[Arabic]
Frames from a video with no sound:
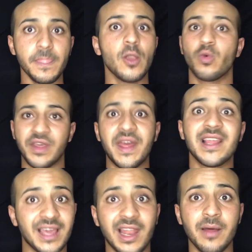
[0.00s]

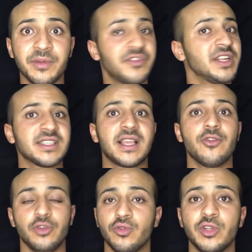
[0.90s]
وكذلك الامر في ناس
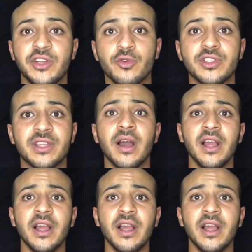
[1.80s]
كانوا يحكوا لي انه انت